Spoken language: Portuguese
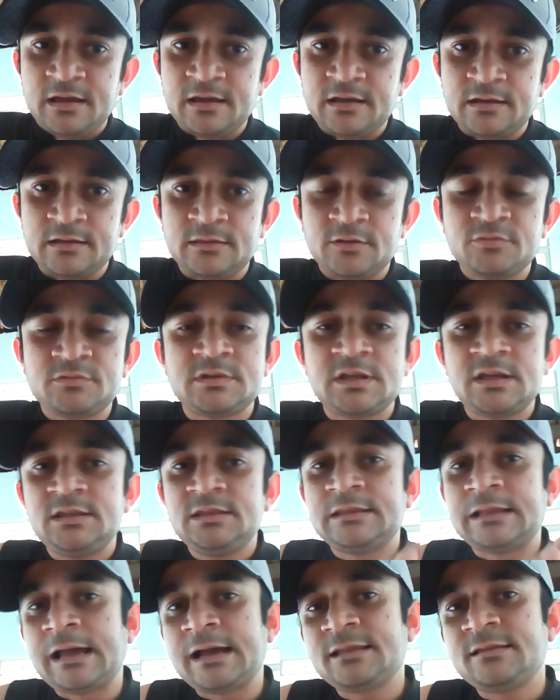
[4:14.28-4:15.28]
É, não tem
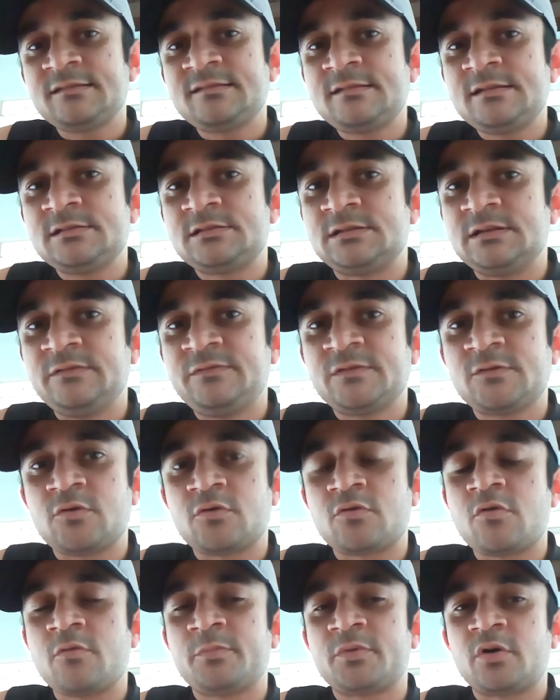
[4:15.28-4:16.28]
nada
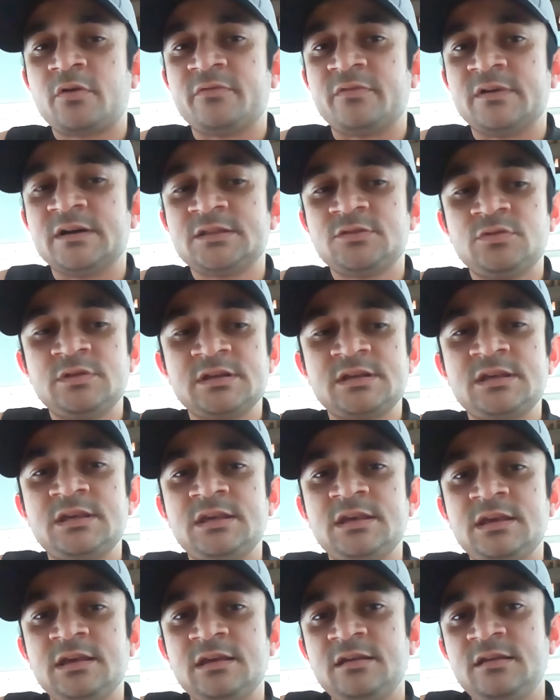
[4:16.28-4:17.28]
científico comprovando de
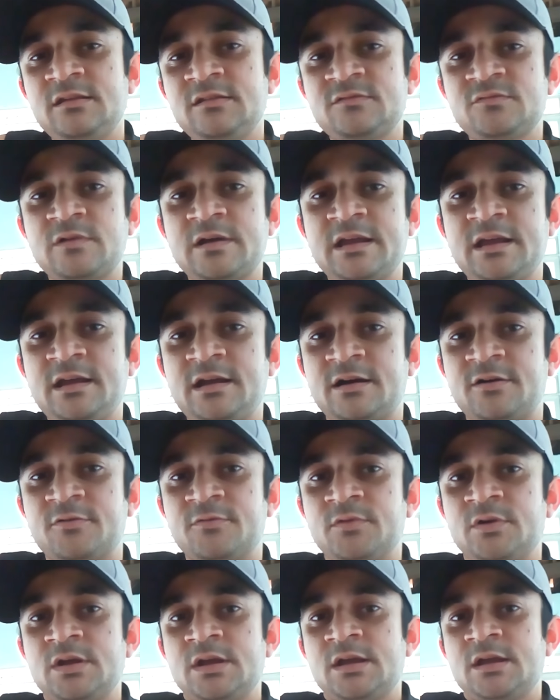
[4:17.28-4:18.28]
que isso é
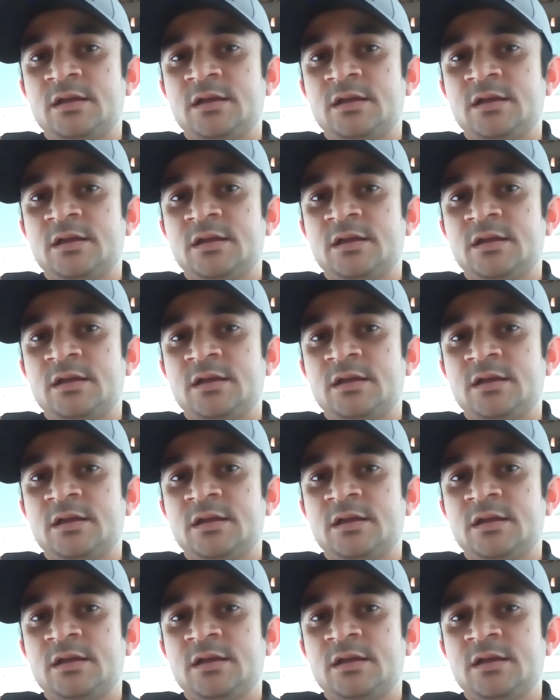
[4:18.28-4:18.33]
real